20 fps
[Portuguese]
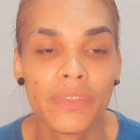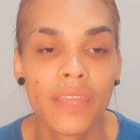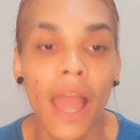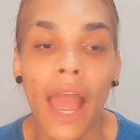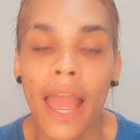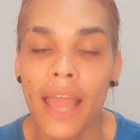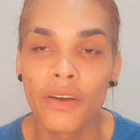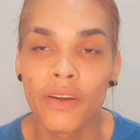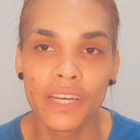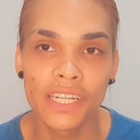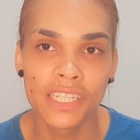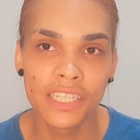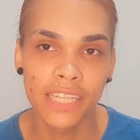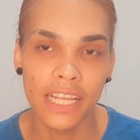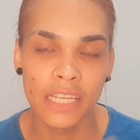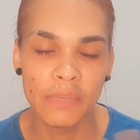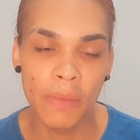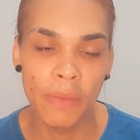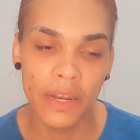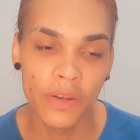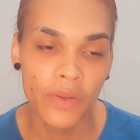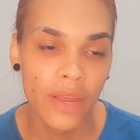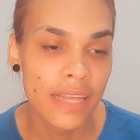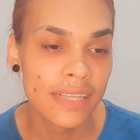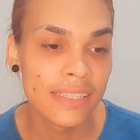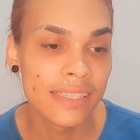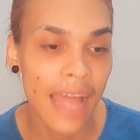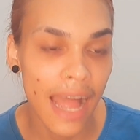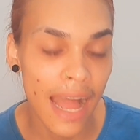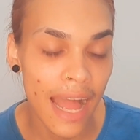Aí agora a gente tá esperando
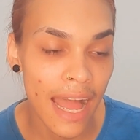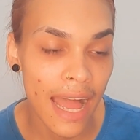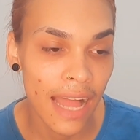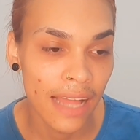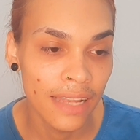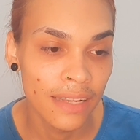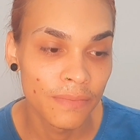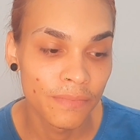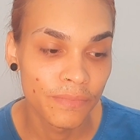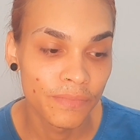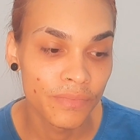eles dar